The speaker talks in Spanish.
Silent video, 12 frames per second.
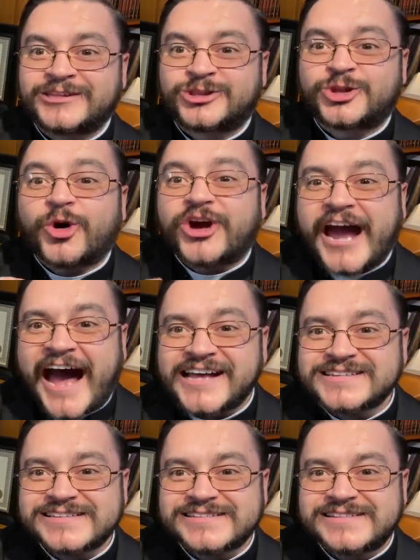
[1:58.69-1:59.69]

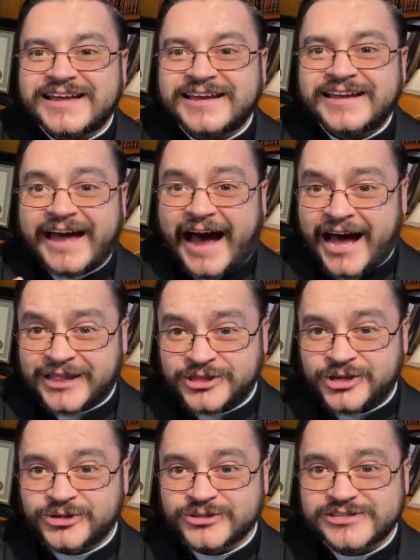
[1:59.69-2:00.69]
¿Tocaste a
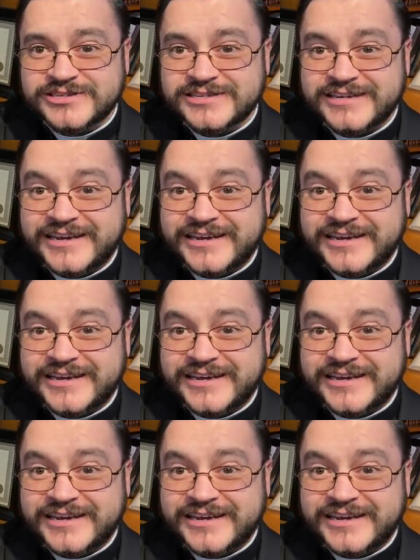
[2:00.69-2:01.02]
Dios